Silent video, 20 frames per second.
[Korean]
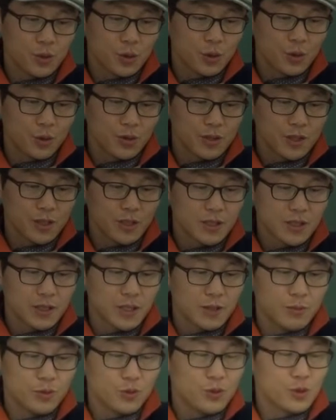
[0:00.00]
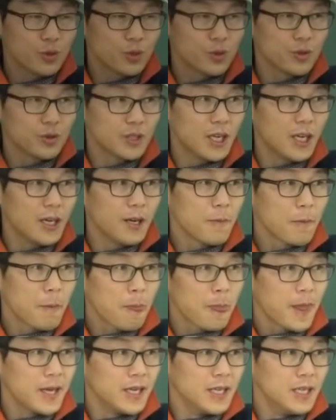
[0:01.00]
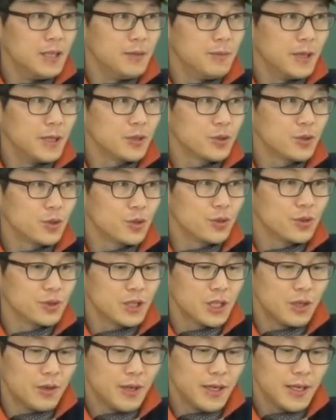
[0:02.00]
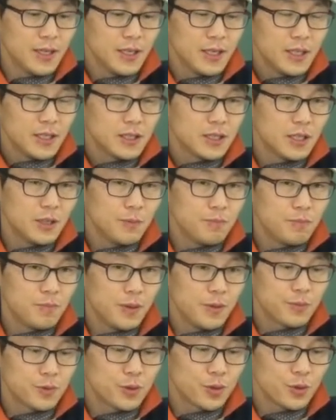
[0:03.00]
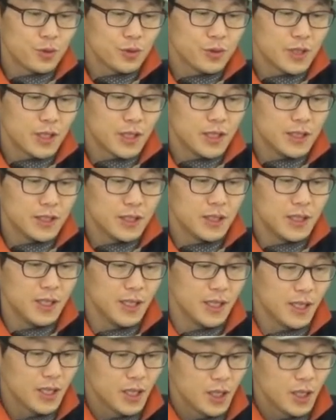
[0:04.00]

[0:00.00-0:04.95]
조동사는 크게 무슨 조동사? 일반 조동사와 서법 조동사가 있는데,